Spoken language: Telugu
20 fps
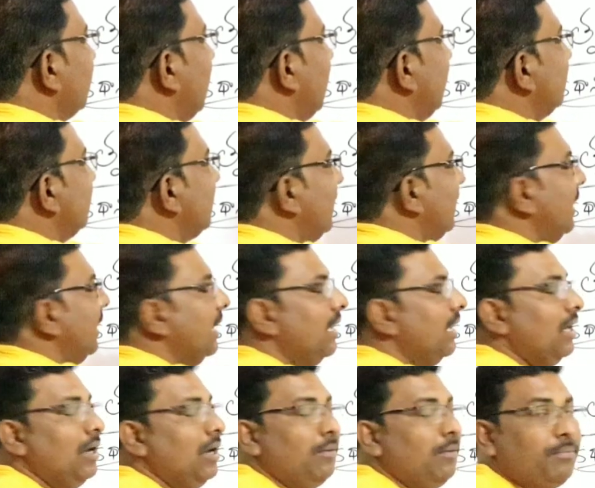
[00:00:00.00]
అయితే
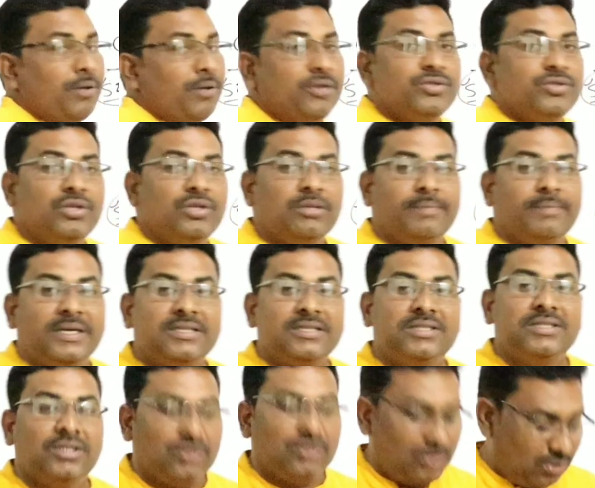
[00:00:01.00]
ప్రస్తుత
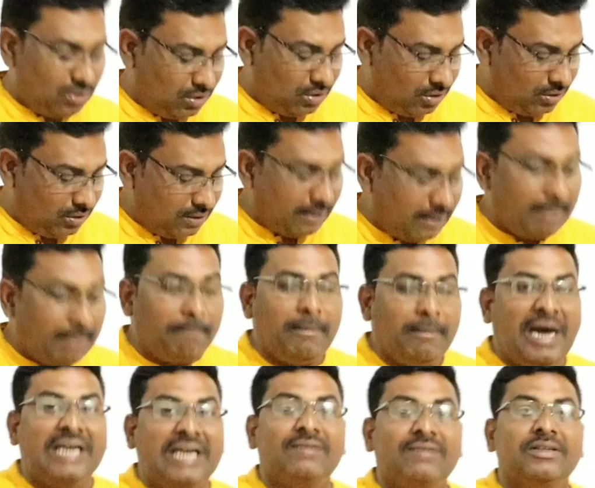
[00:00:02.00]
పరిస్థితుల్లో
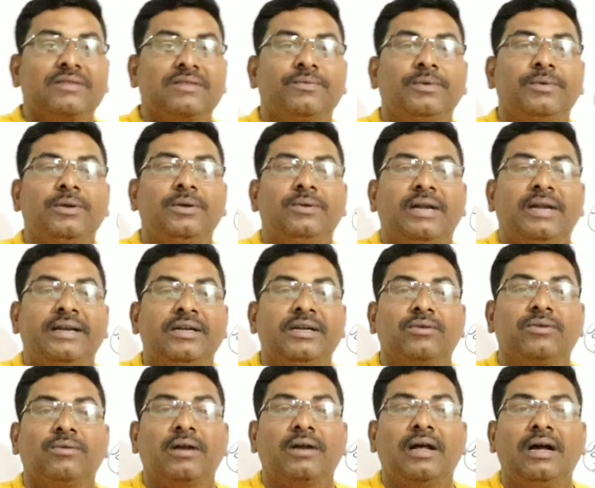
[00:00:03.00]
మానవత్వ విలువలన్నీ
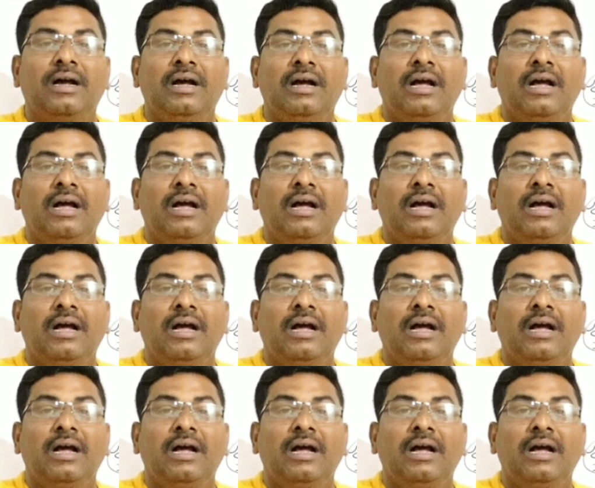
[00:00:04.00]
కూడా